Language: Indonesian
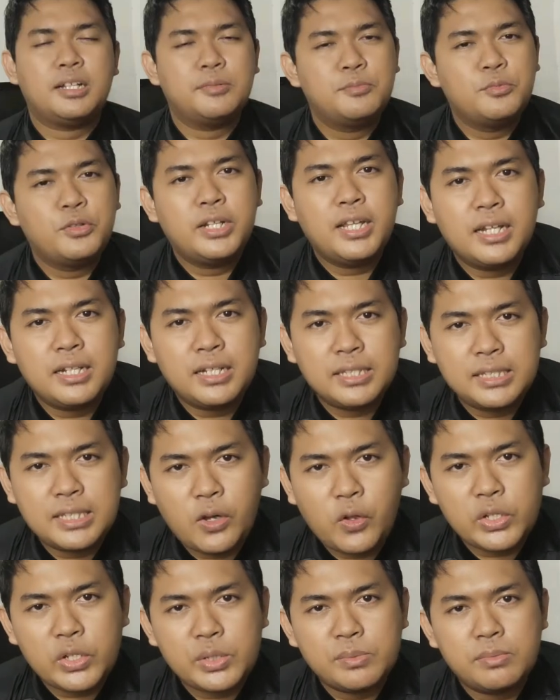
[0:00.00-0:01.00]
kemudian di tahun
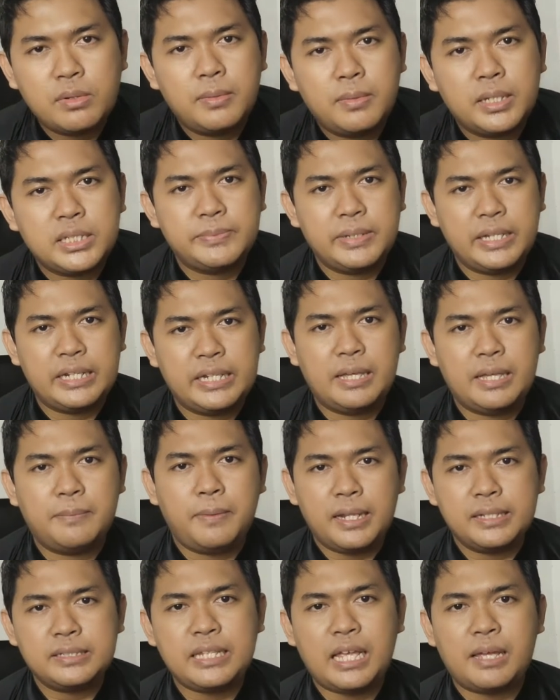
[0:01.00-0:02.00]
1998
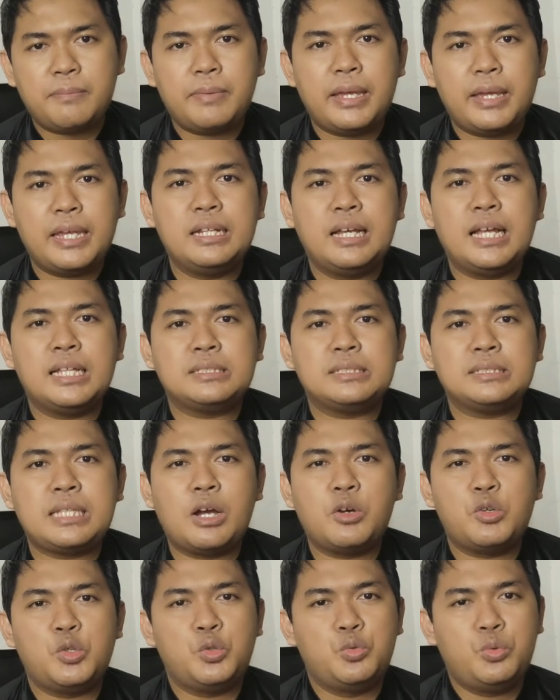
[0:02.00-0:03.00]
sampai dengan
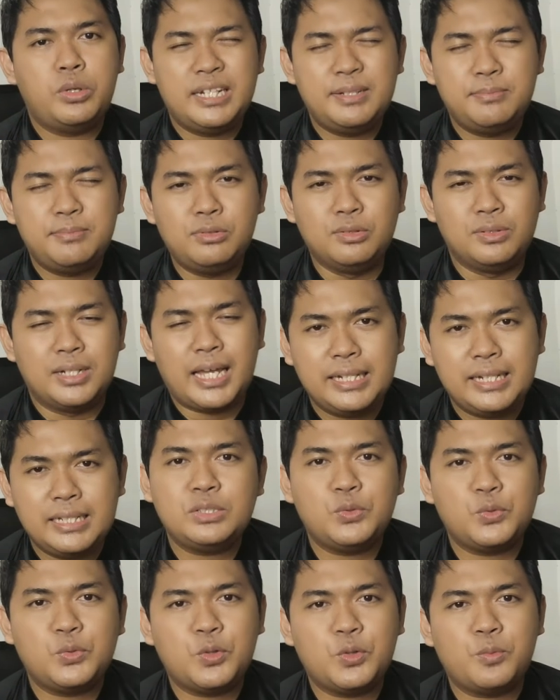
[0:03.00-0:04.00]
tahun 2000 nah
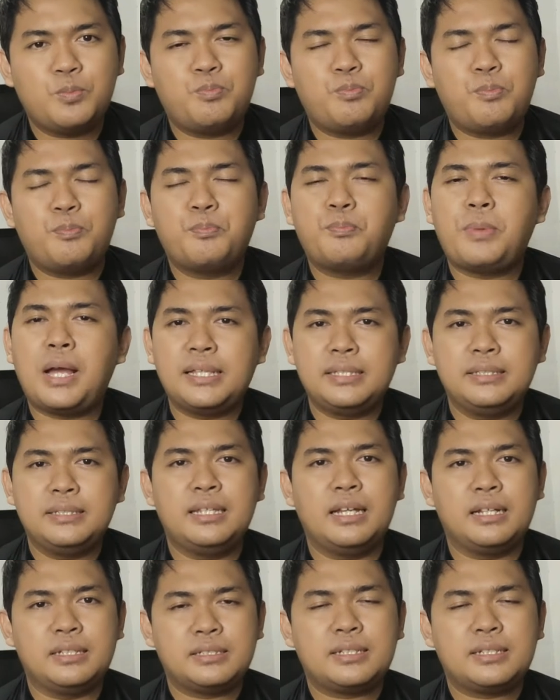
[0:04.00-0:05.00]
ini cukup
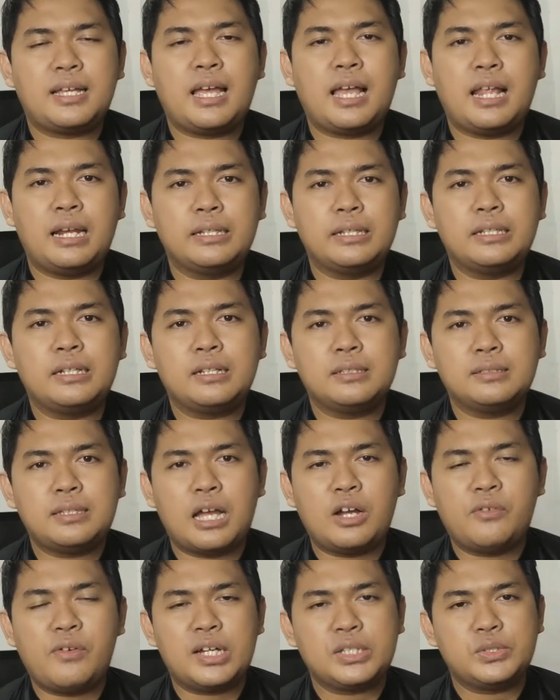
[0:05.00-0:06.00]
panjang sekali rentang
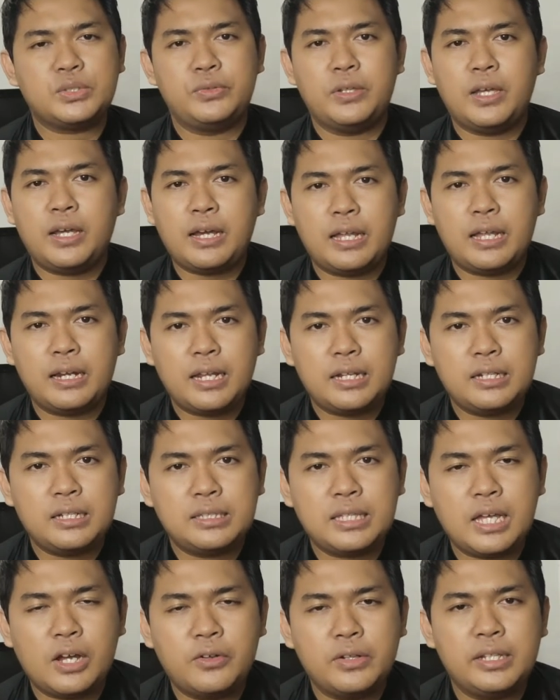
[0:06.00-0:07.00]
waktunya karena di
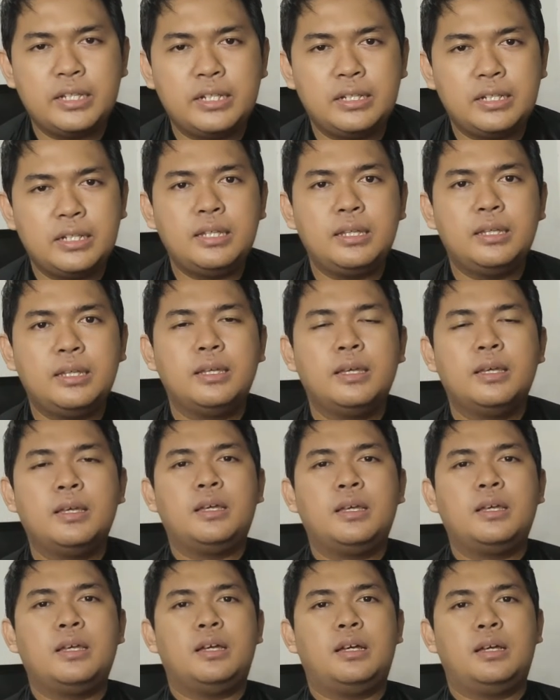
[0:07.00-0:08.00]
tahun ini
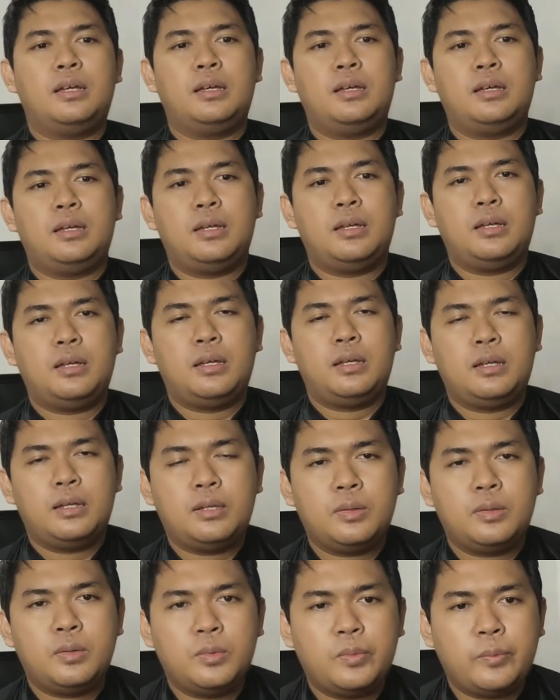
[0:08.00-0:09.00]
uh,
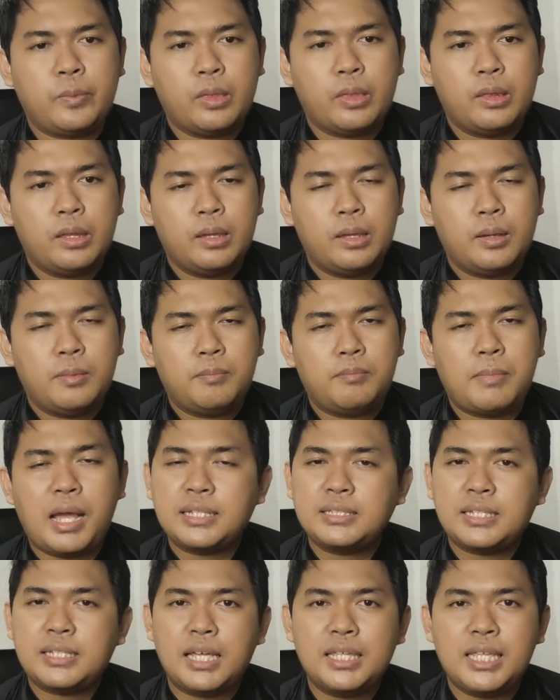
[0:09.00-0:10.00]

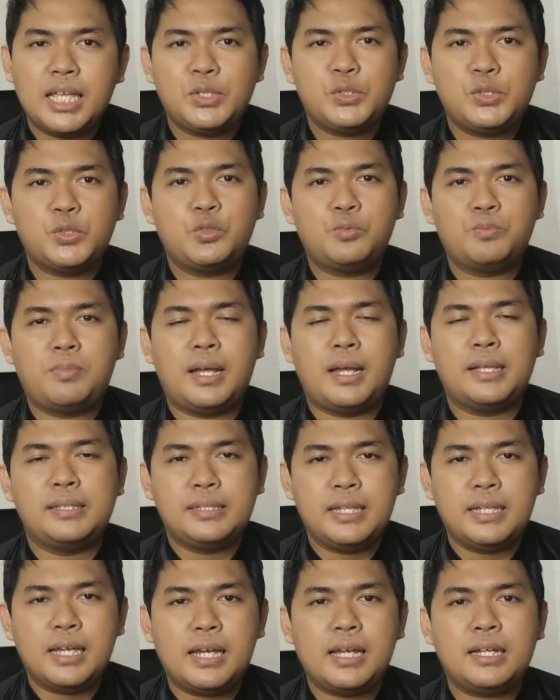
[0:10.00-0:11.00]
masanya cukup
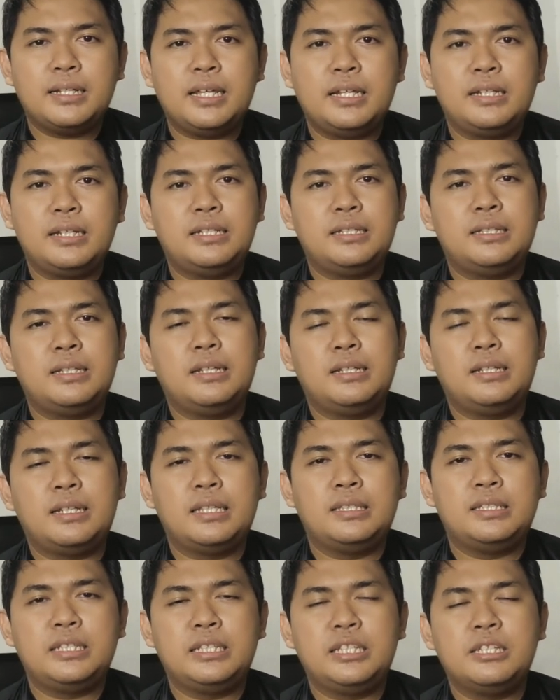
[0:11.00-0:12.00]
panjang dan di, eh, dan
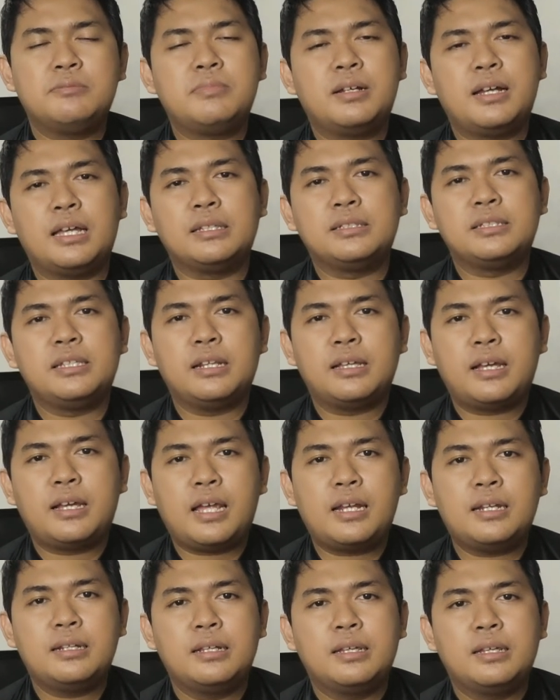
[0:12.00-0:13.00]
Jiki menghasilkan
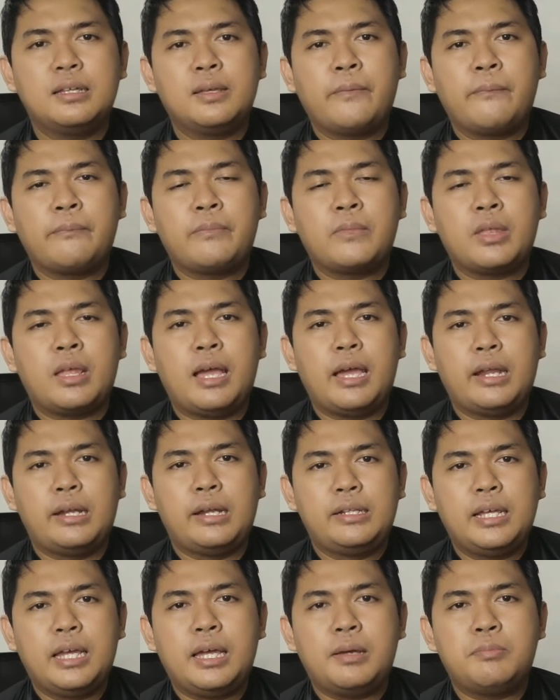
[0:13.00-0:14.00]

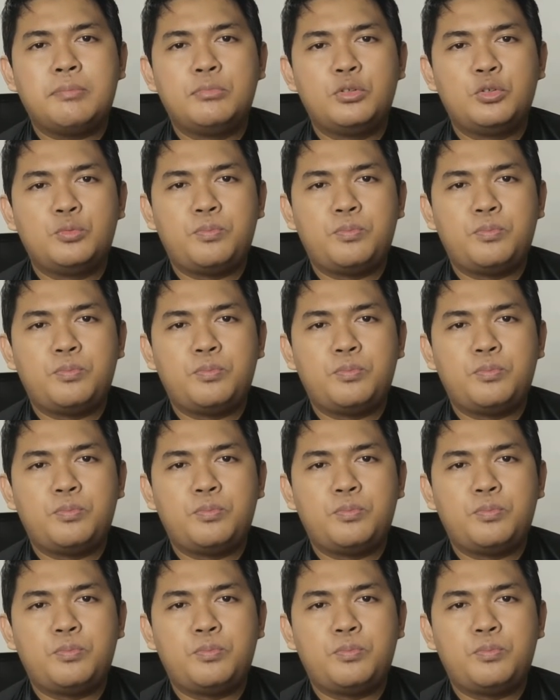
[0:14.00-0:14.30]
hadiah eh, berupa